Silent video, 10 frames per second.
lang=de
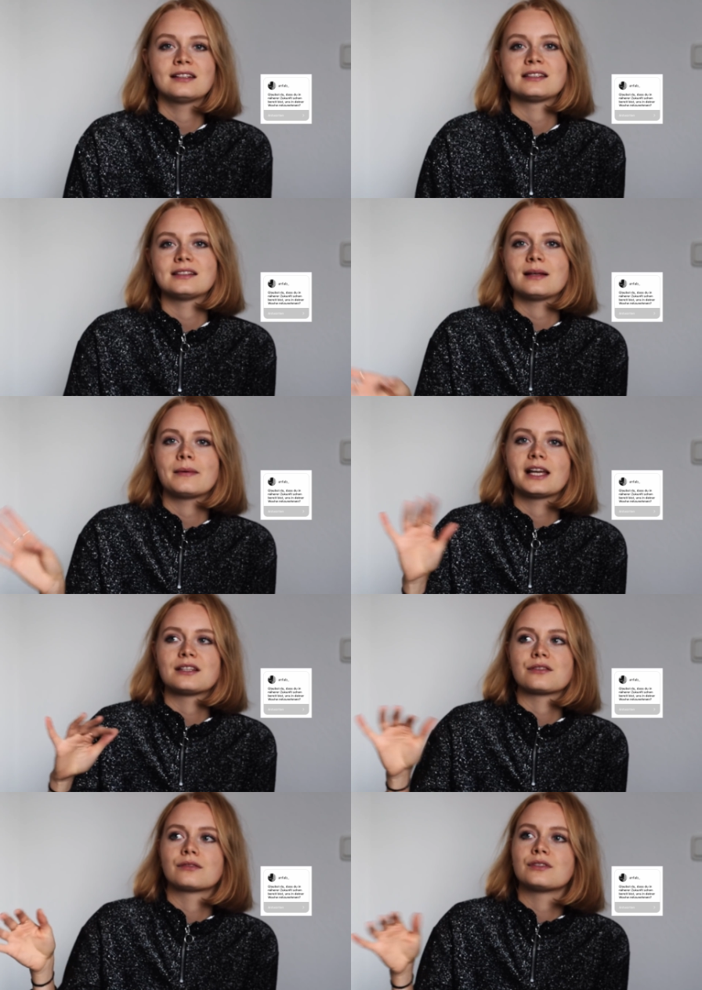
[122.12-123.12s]
Das ist aber
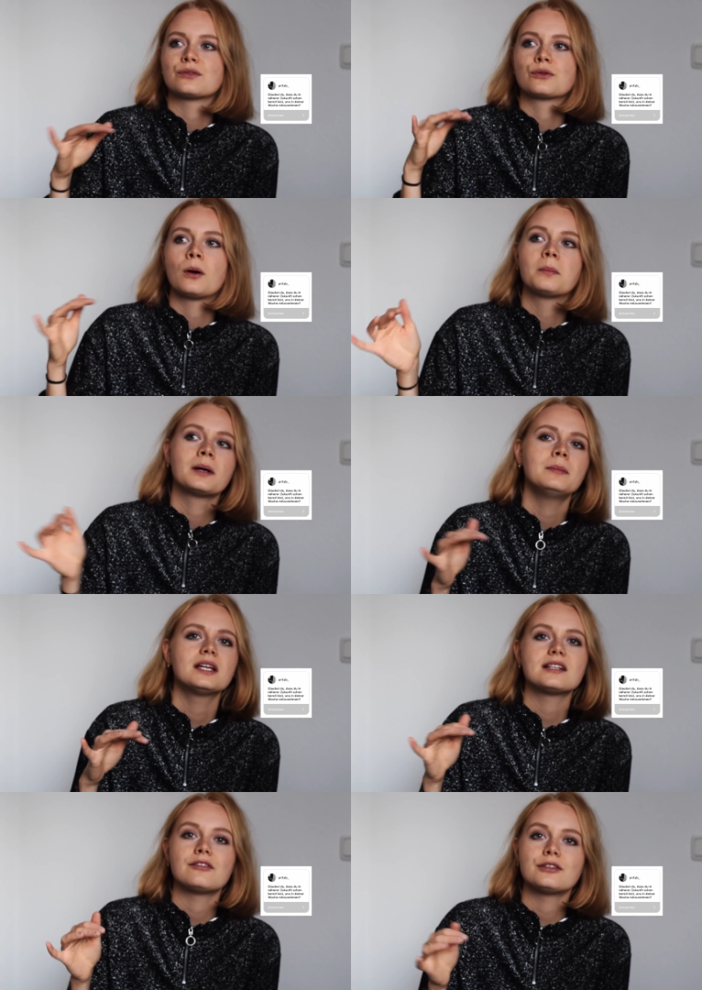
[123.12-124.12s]
jetzt irgendwie so ein
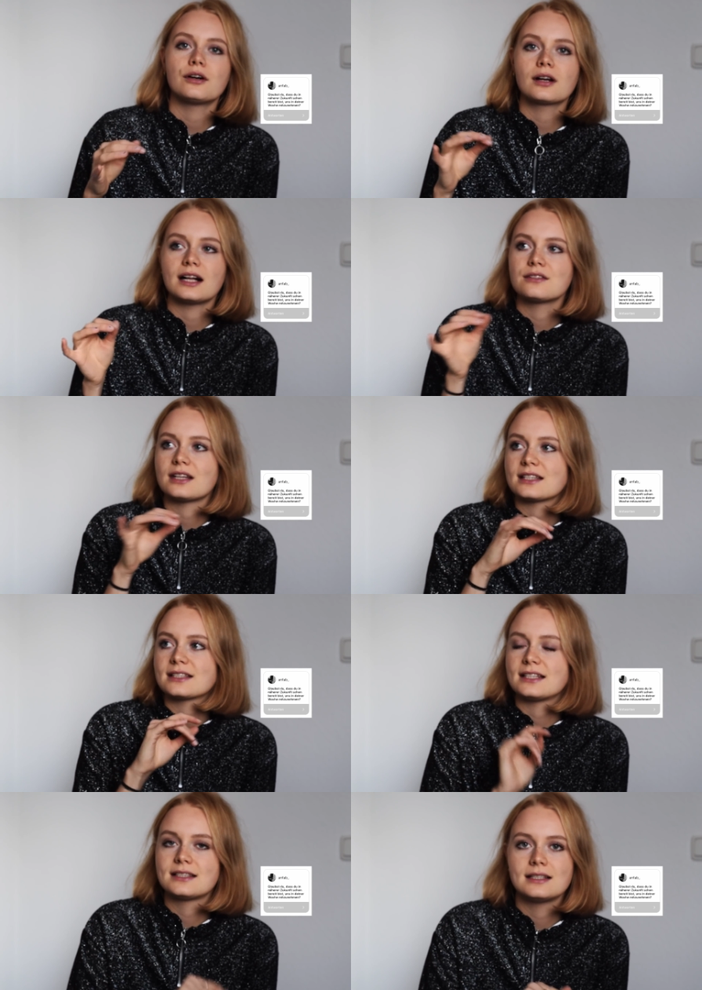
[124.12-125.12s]
komprimierter Vlog. Also da ist
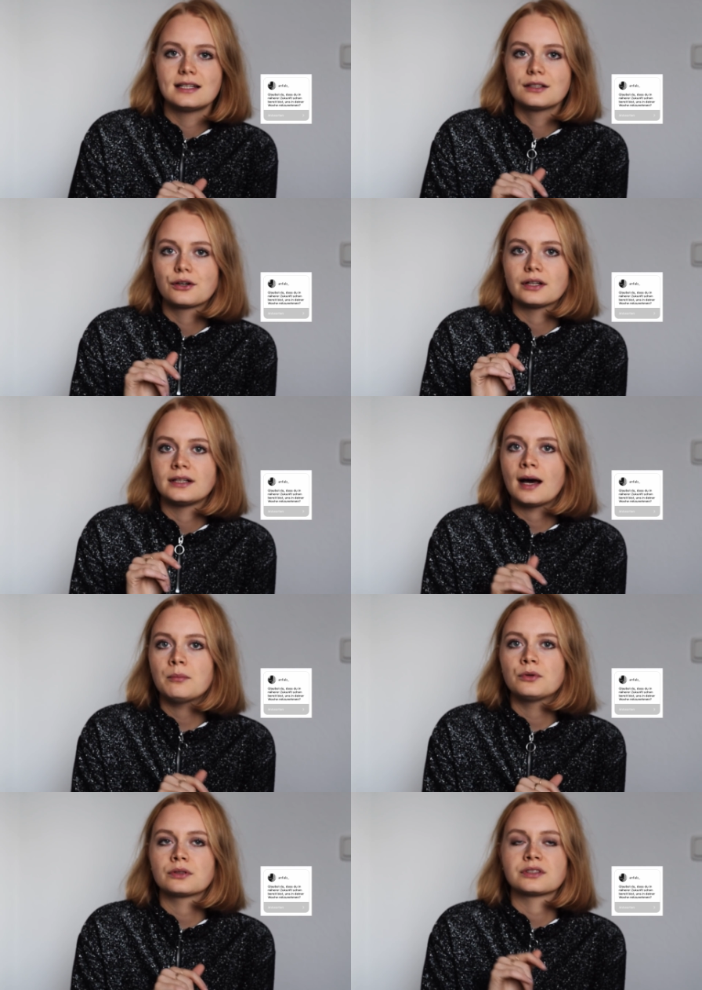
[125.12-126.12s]
jetzt die TinCon in
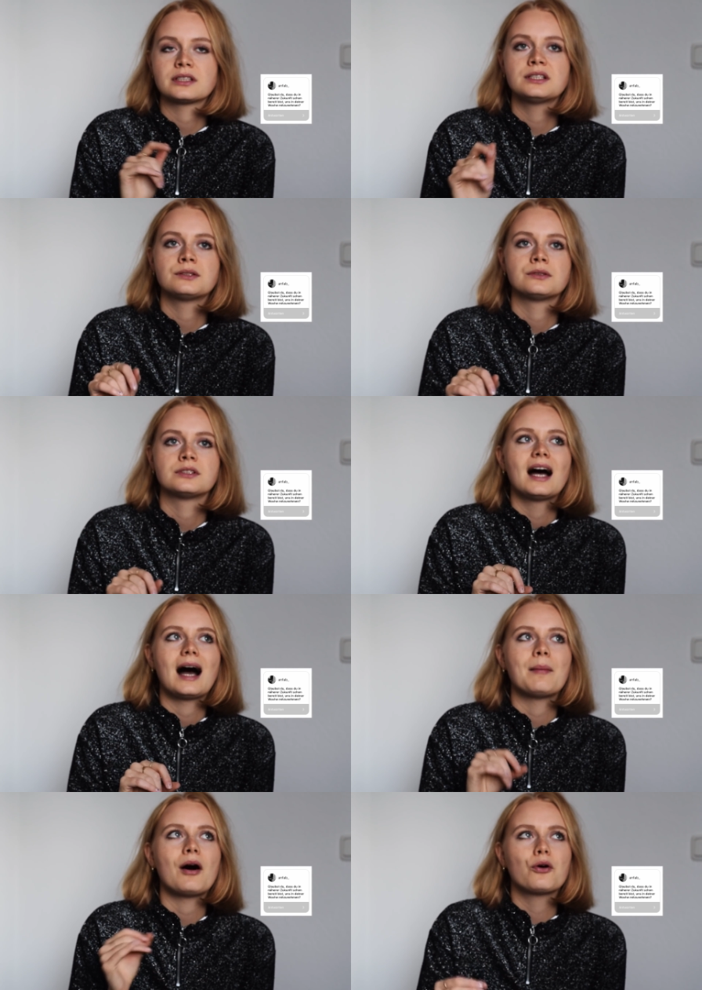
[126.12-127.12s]
Hamburg drin und
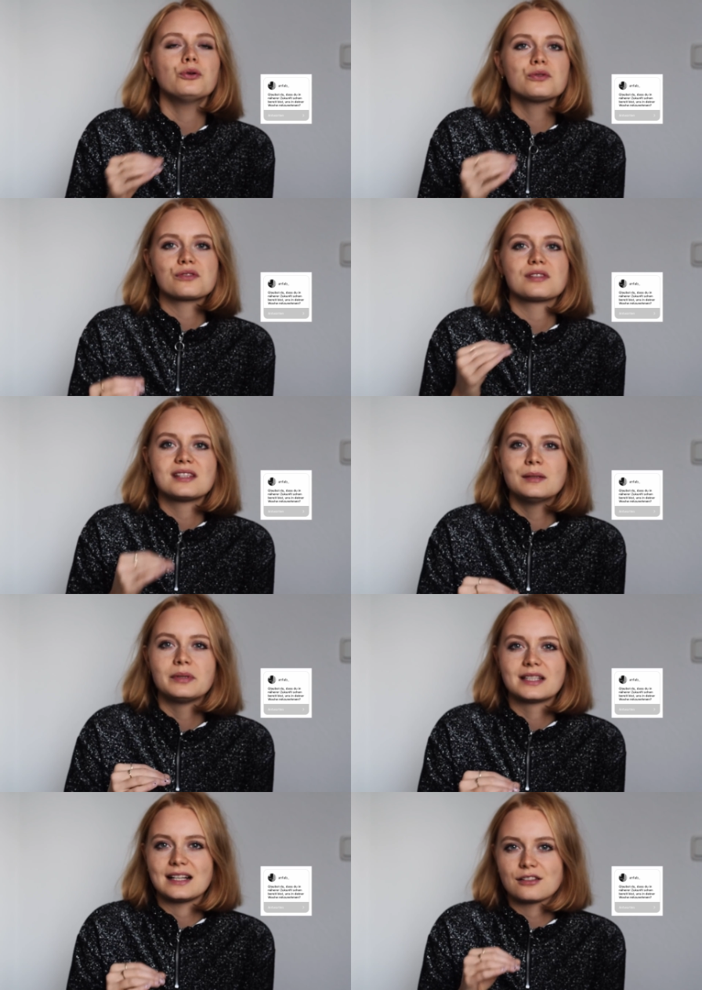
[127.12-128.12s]
aber auch nur so
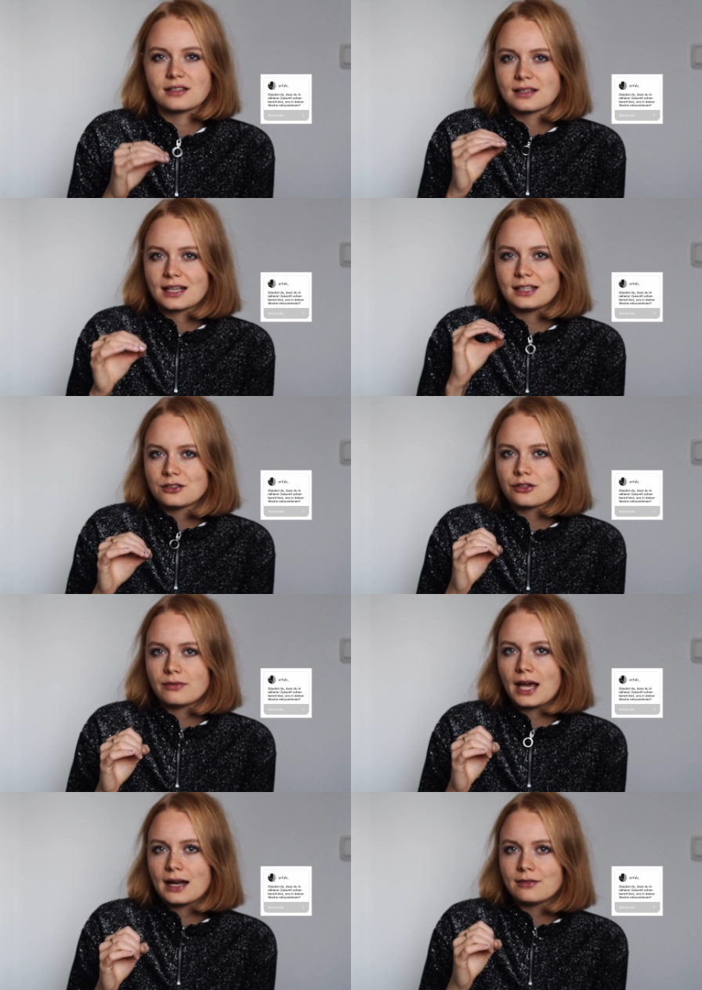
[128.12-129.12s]
Snippets. Also es ist ganz
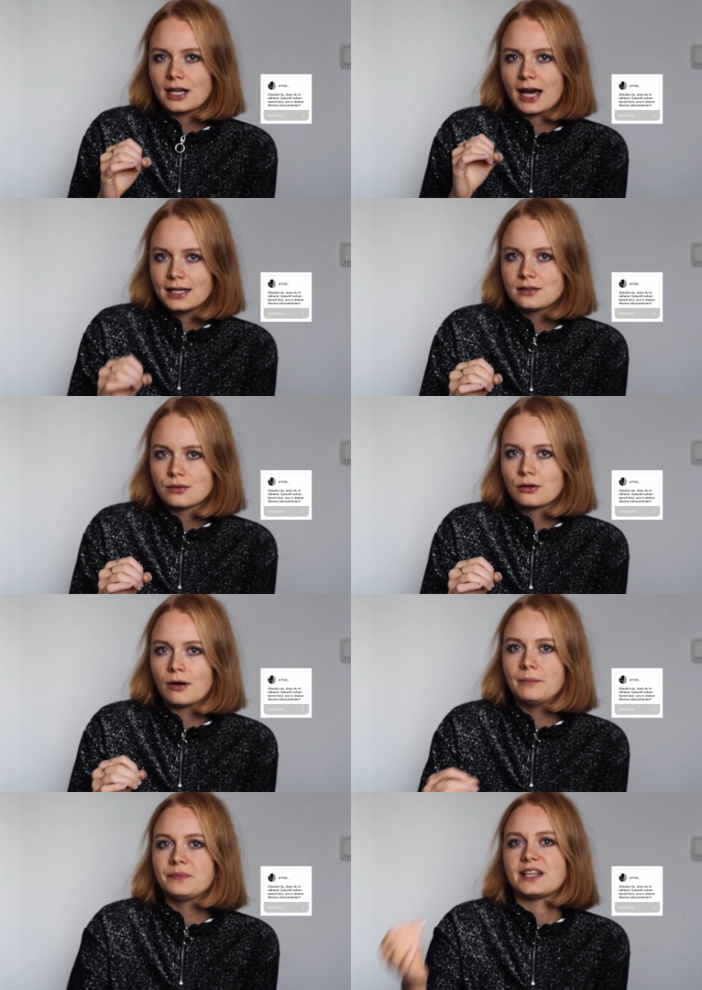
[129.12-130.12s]
schwer, da wieder
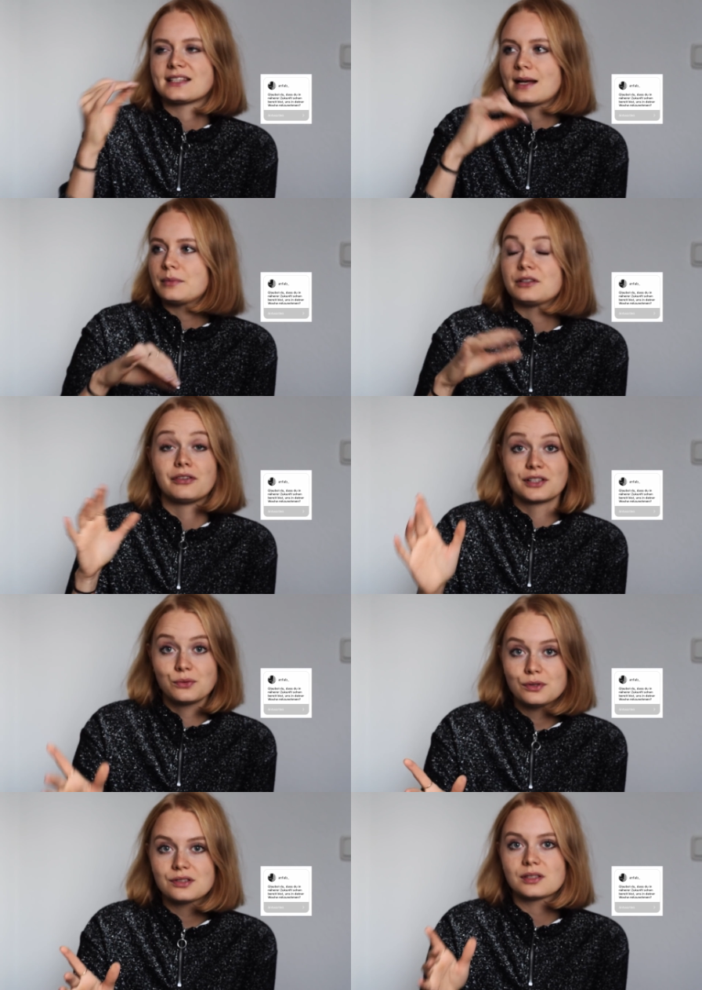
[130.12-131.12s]
reinzukommen. Deshalb, ich
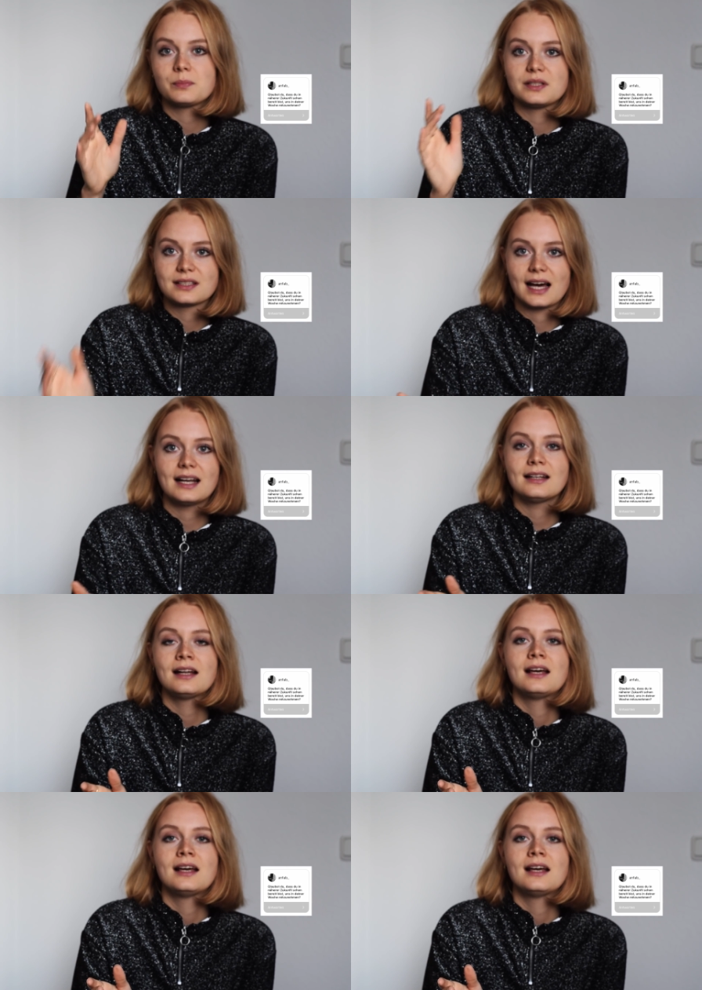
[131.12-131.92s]
versuch's, ich bin dran.